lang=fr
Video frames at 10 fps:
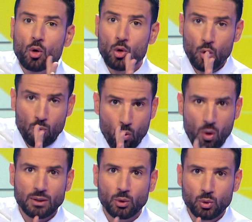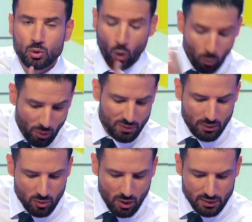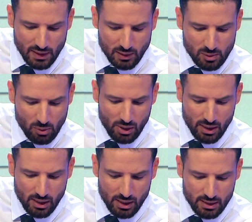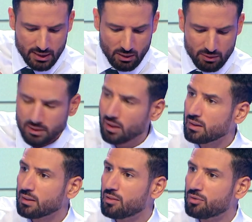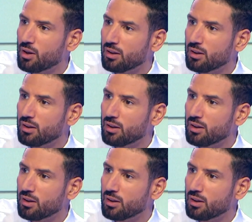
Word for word: le moindre doute, on peut venir vous voir directement à l'école vétérinaire d'Alfort. Sur